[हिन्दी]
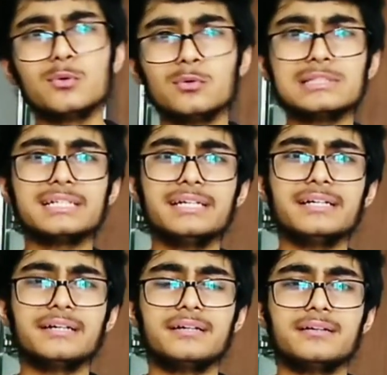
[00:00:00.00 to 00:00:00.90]
गोल सेटिंग
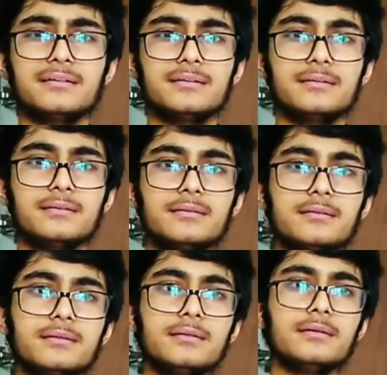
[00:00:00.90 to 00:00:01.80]
है
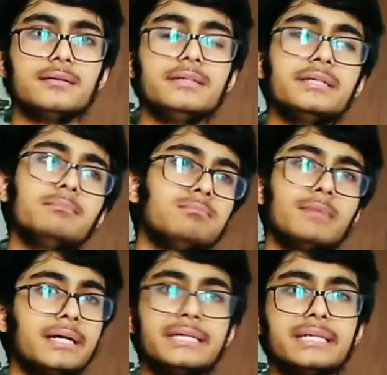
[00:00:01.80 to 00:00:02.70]
ना ये
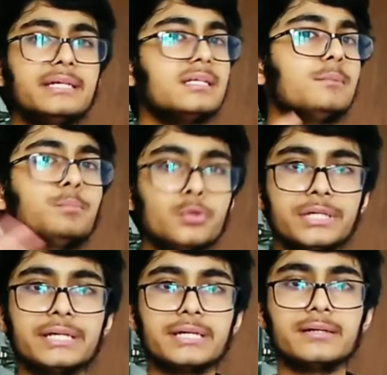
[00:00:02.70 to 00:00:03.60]
मैं ये नहीं कहता
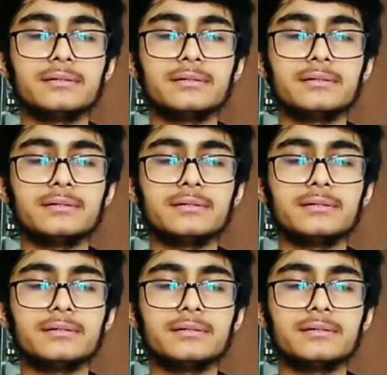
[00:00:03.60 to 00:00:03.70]
बुरी है